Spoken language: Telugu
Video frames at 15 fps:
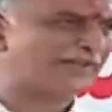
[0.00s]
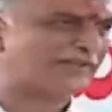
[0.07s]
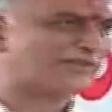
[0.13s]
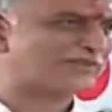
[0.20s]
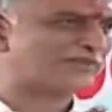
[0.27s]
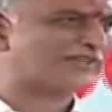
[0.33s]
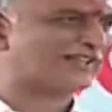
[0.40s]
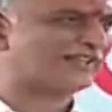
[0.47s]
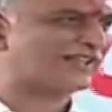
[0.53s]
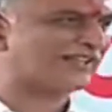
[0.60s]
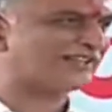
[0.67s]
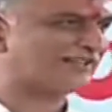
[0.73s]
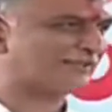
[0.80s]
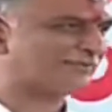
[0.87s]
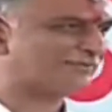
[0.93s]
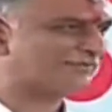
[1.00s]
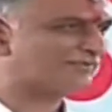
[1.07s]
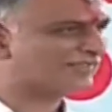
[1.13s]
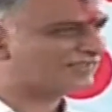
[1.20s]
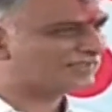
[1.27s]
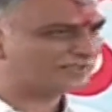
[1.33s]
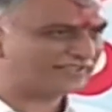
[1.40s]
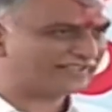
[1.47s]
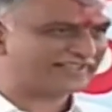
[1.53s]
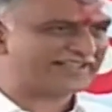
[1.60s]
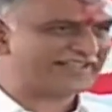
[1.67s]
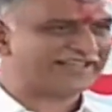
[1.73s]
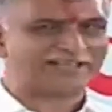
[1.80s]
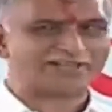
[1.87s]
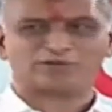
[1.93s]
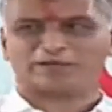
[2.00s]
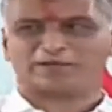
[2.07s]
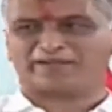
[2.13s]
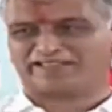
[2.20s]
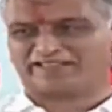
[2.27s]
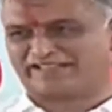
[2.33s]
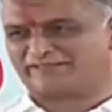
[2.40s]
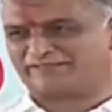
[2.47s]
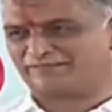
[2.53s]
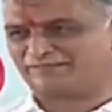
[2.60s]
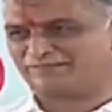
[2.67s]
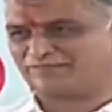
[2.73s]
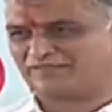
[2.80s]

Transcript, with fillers: రూపాయలు వస్తుందన్నా అన్నారు ఈ నిర్ణయాలు అది కూడా బంద్ అయింది